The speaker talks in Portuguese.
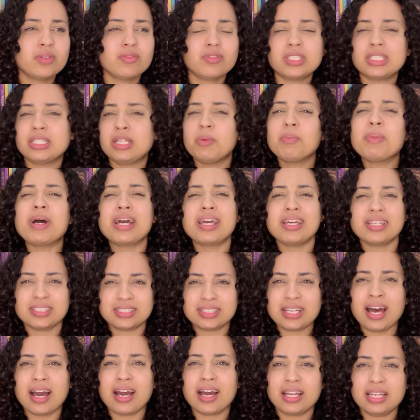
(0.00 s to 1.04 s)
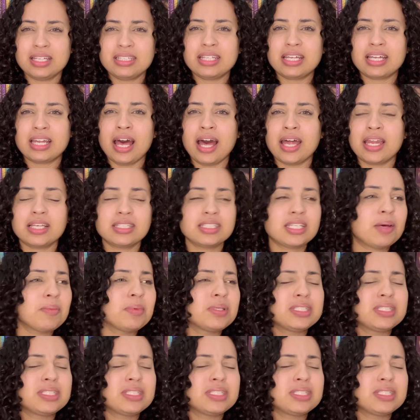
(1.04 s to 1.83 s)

você tem uma ressaca literária, sabe?